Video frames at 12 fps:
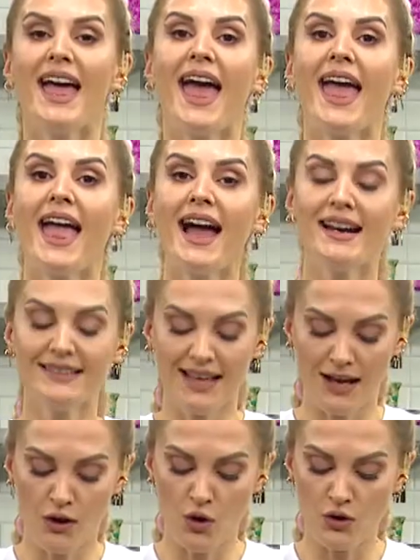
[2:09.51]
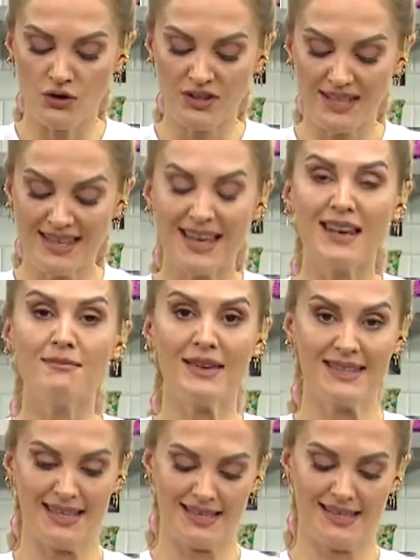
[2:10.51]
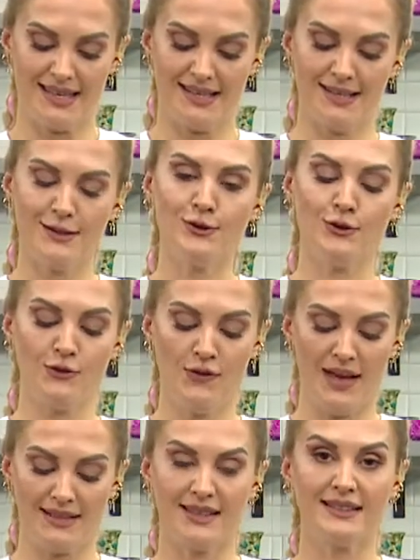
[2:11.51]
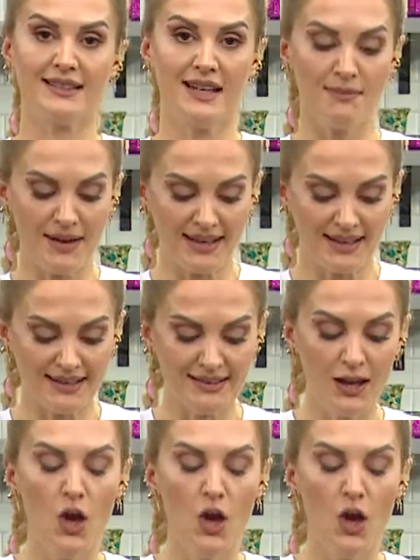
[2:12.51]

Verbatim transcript: Eğer daha önce denemediyseniz lütfen tadına bakın.